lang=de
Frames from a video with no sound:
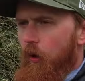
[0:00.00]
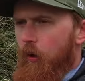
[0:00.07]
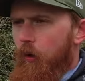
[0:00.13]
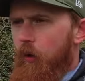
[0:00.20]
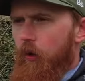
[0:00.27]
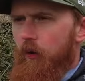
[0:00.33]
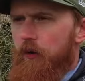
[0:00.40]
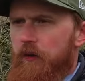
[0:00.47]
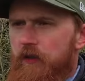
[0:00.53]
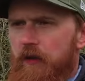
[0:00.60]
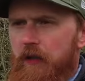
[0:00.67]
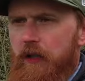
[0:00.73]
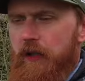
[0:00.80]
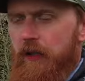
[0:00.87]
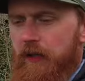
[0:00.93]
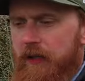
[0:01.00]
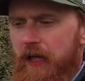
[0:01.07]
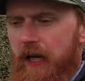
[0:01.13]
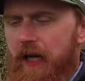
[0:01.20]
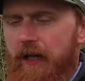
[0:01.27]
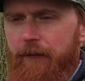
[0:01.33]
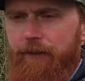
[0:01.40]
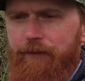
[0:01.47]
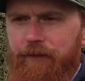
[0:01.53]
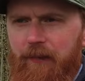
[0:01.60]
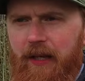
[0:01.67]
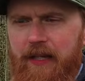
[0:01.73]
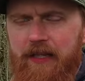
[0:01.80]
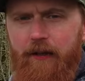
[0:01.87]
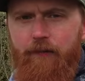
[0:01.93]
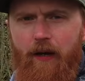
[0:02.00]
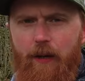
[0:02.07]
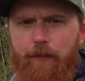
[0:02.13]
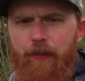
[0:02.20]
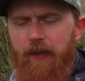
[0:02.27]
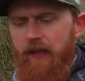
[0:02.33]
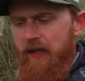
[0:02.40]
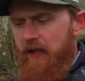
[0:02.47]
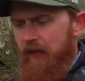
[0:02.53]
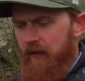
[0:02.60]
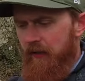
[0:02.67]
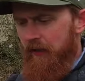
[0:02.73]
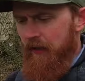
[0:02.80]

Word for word: Und äh, ja, jetzt haben wir April.